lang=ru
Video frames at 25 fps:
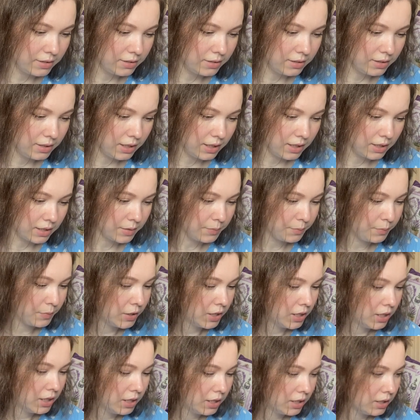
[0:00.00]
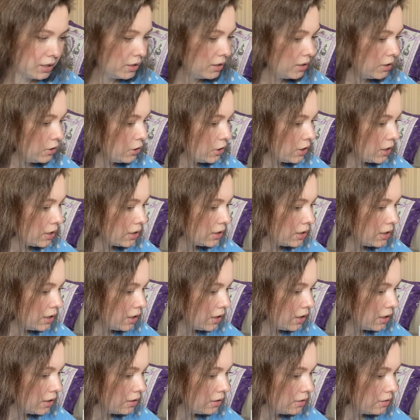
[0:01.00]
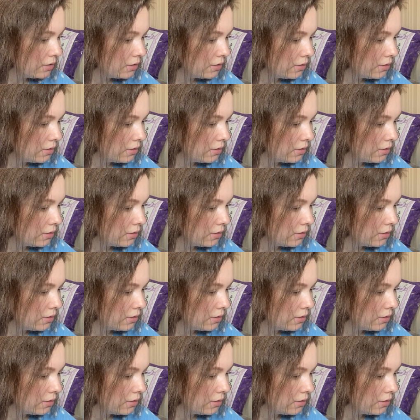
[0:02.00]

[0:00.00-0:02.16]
Так, сейчас я